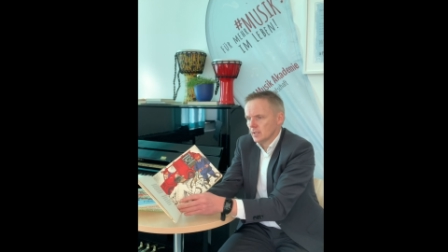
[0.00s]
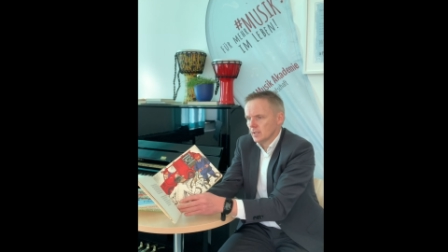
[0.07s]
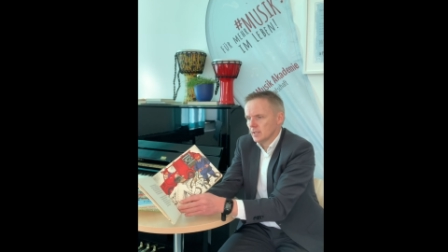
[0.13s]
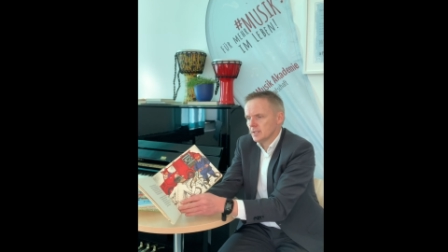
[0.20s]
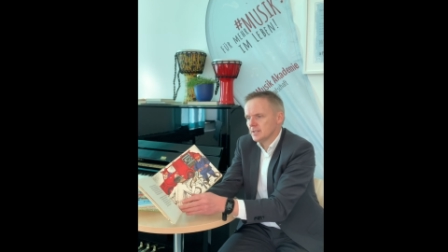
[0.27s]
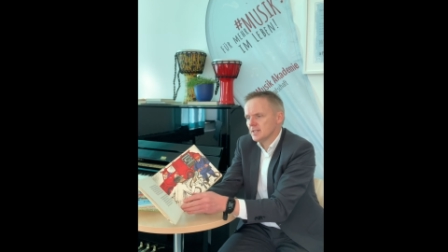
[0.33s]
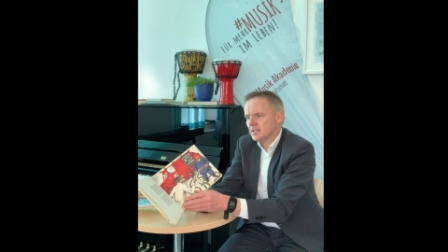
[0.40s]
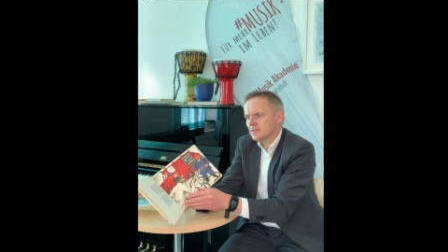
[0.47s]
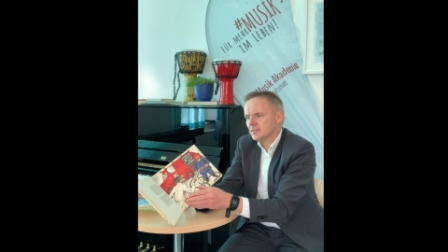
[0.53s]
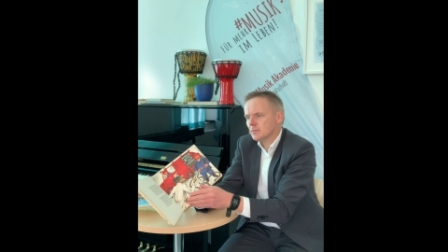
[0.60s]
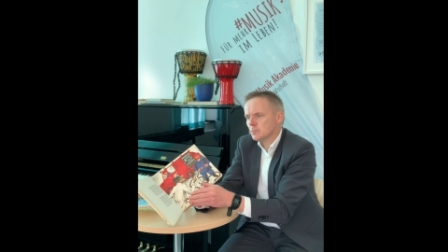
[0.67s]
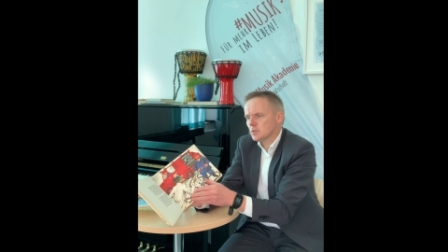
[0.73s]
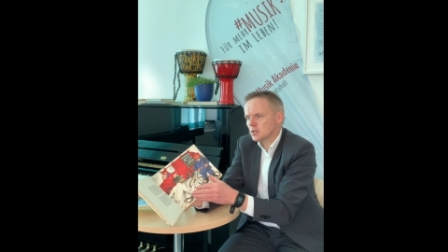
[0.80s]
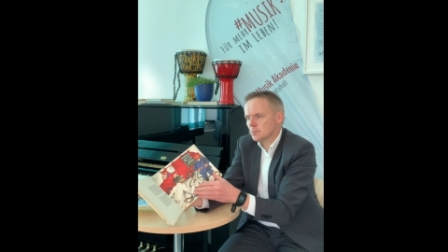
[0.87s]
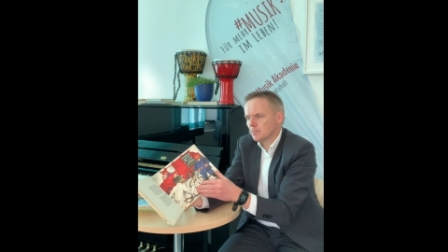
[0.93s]
In
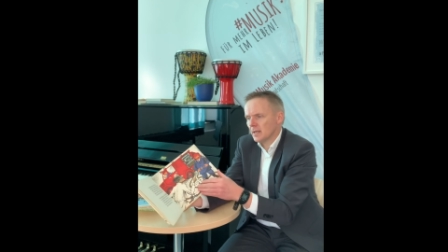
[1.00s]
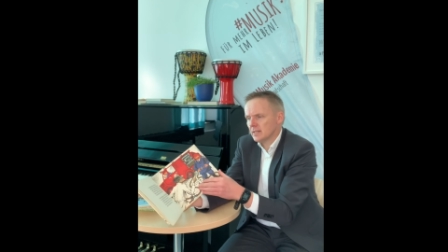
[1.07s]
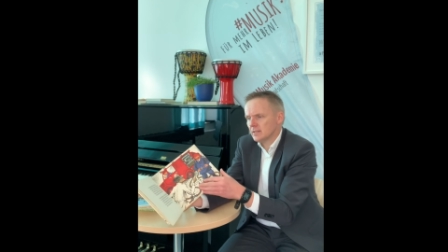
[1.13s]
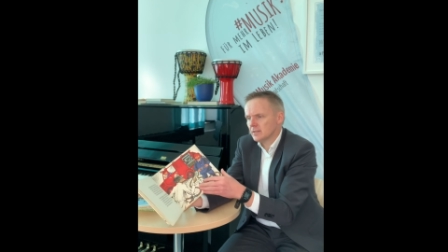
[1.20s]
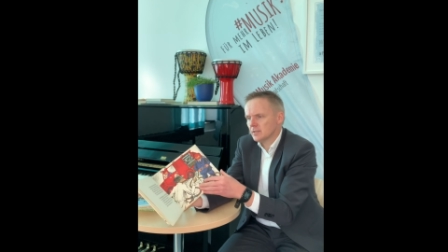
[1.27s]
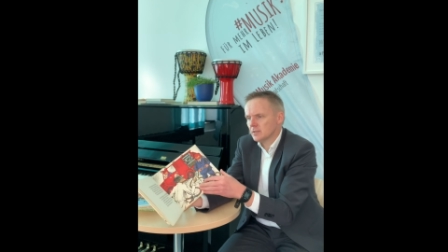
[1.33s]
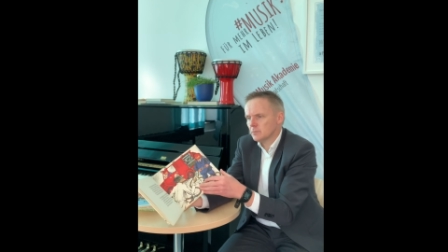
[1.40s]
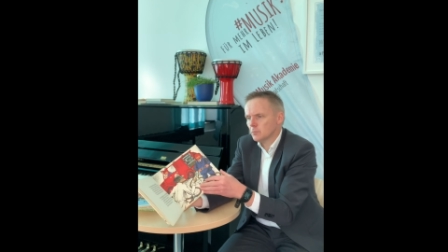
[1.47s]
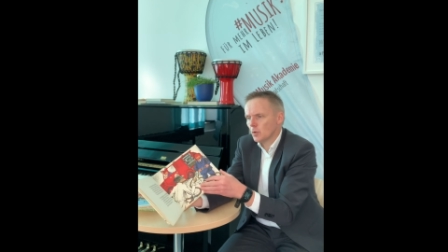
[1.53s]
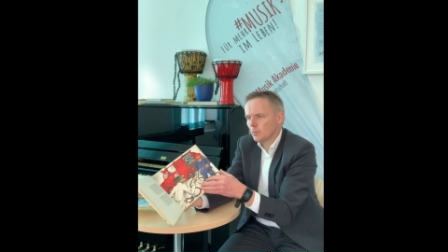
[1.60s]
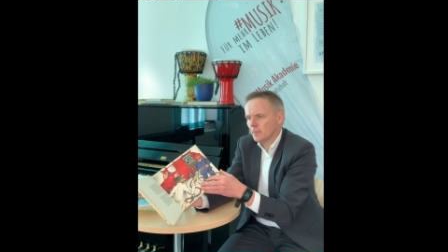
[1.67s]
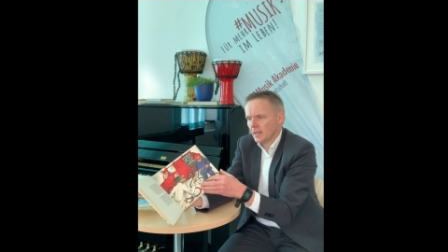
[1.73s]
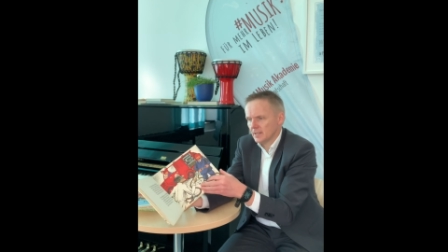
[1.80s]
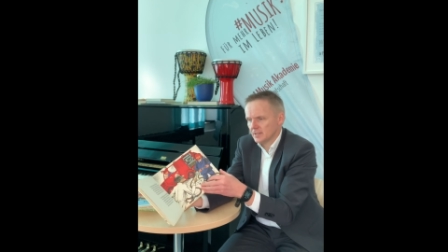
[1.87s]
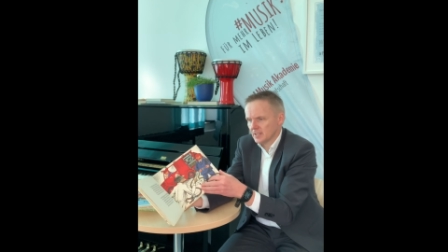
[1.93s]
diesem spannenden
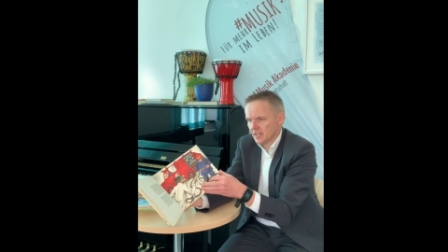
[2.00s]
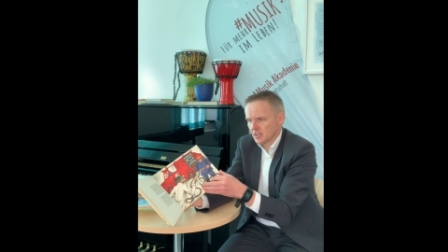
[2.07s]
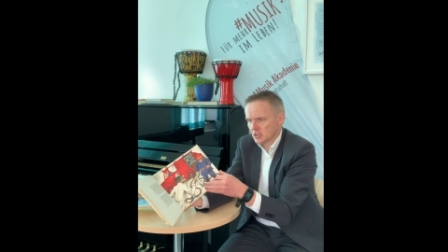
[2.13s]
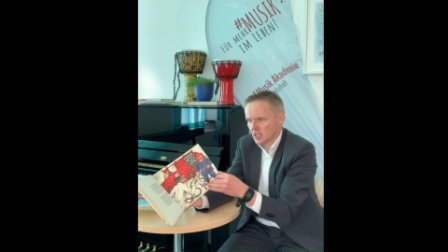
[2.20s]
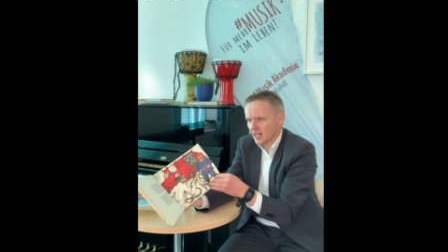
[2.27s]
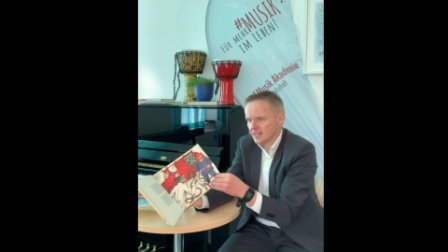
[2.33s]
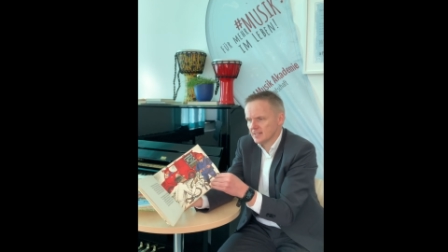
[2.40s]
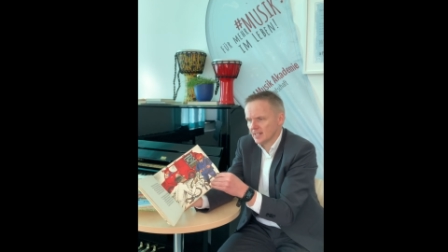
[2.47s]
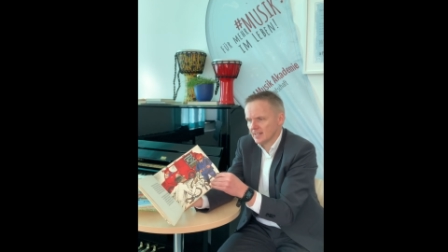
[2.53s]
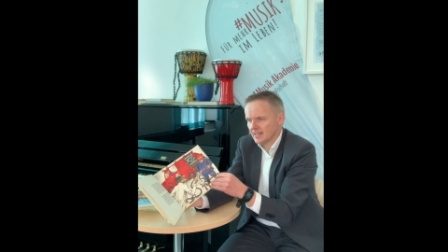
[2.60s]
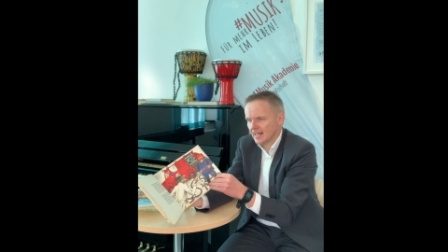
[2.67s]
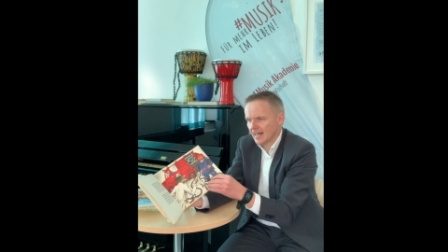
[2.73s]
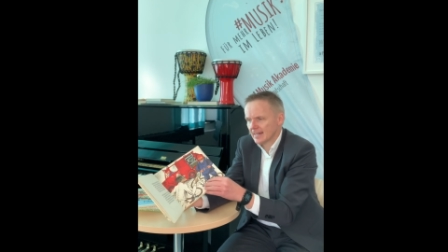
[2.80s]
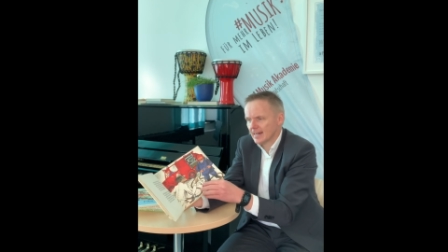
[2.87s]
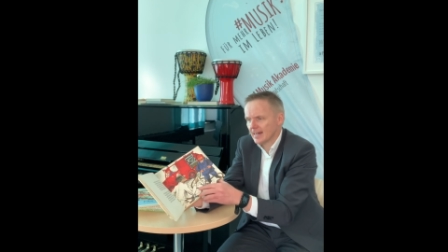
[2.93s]
Moment erscheint ein
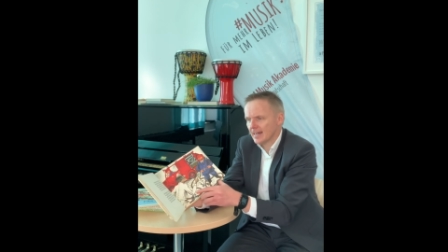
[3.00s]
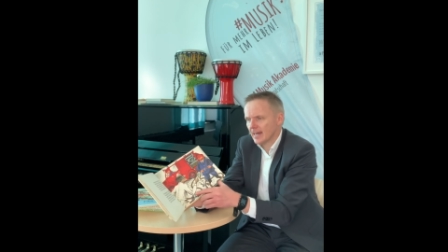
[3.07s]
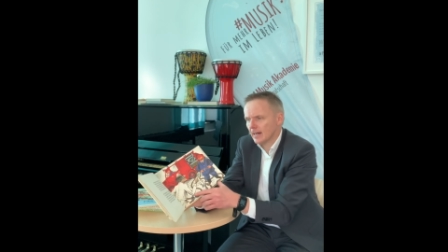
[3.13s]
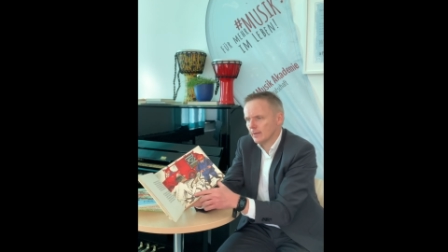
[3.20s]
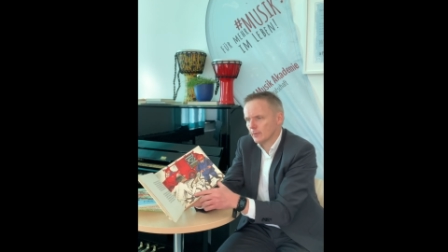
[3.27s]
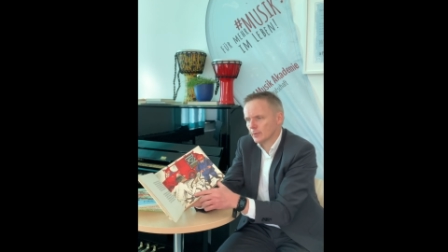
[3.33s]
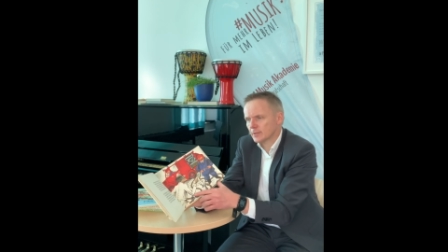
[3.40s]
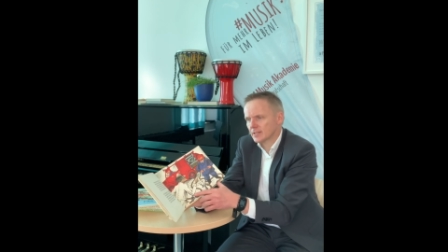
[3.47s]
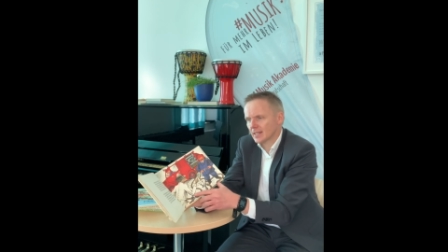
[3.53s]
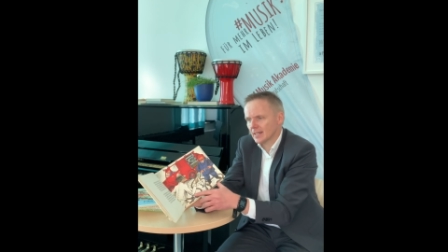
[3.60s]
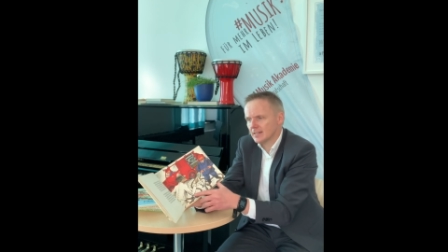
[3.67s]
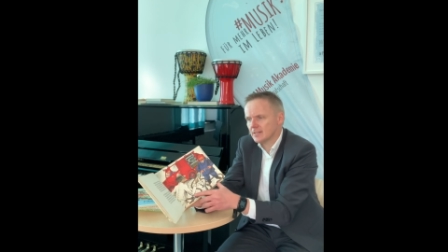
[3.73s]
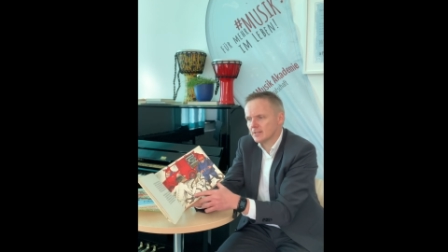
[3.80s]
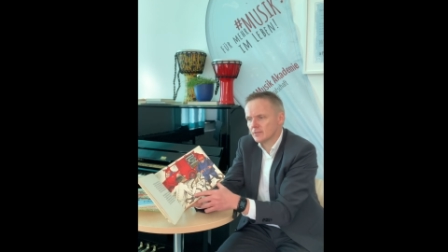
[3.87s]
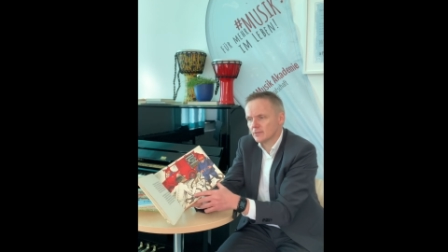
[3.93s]
langer Herr und
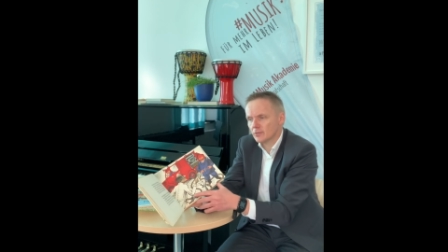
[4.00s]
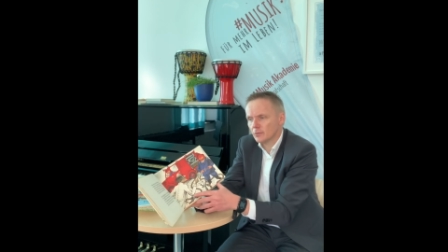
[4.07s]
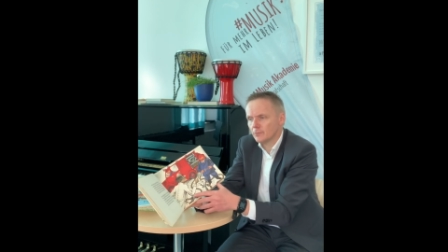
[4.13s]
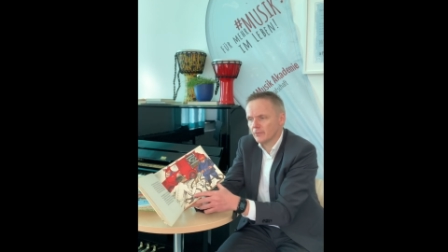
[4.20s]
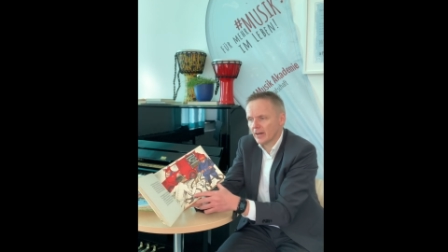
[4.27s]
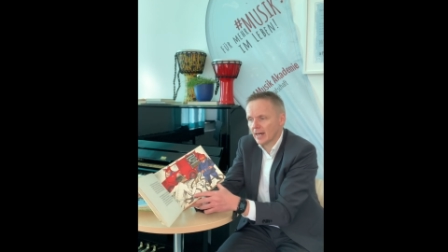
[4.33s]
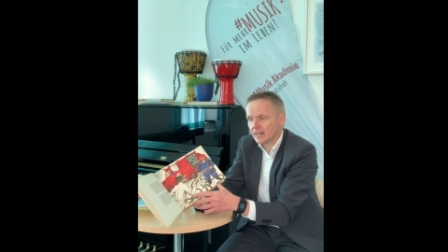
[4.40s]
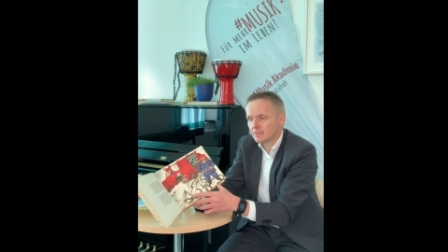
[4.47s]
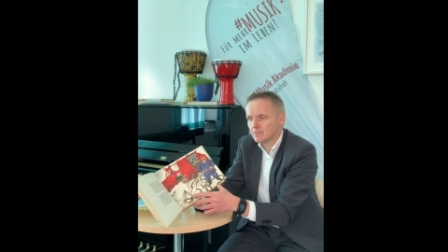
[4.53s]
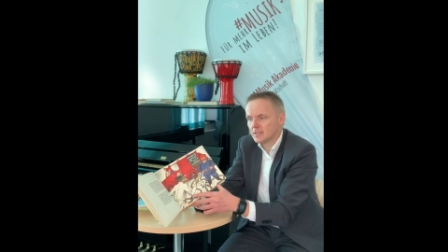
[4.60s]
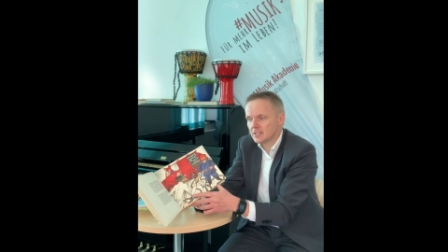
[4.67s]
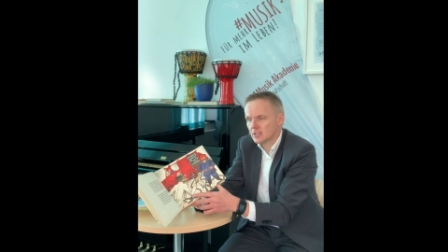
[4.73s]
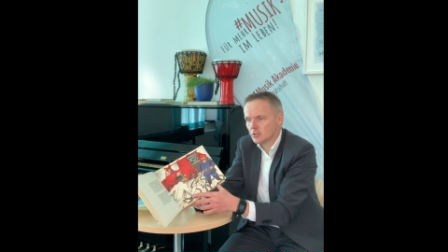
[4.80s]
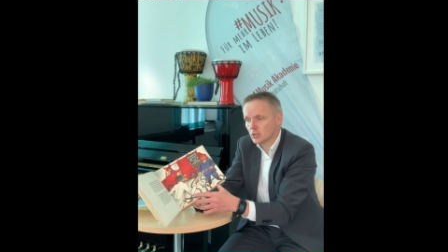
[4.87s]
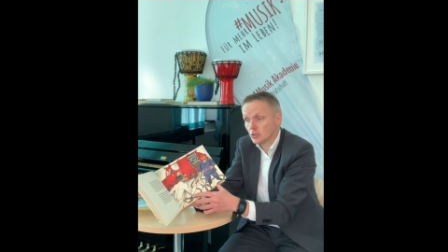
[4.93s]
rennt zum Wagen
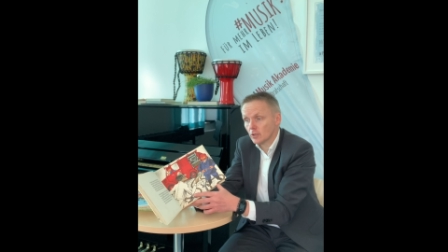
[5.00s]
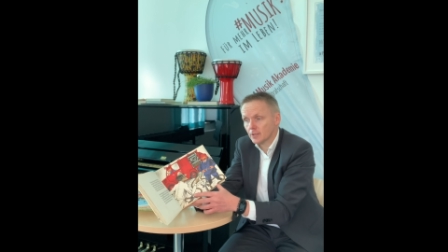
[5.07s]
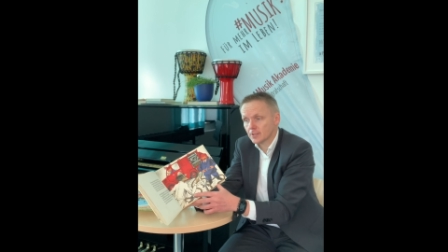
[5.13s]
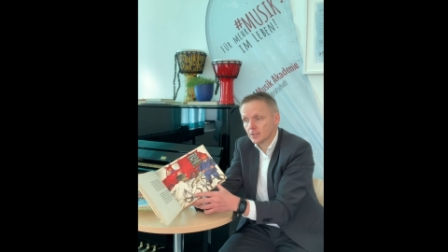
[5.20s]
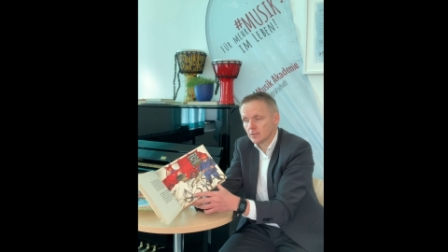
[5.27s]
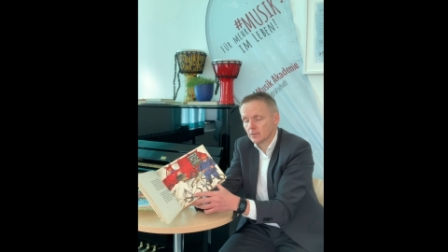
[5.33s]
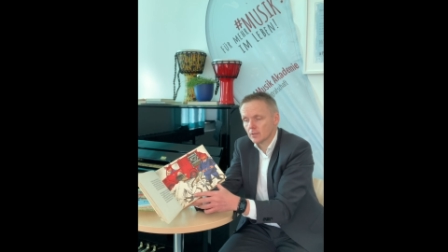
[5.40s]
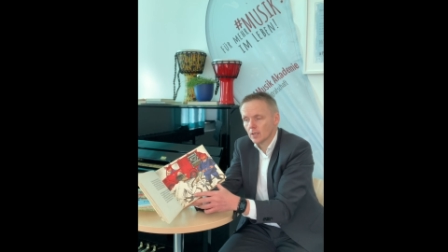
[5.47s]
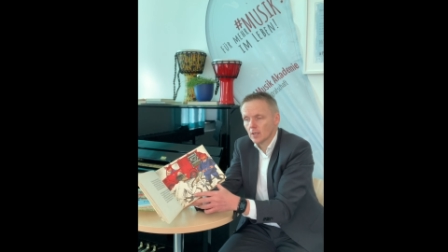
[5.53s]
mit den Schläuchen.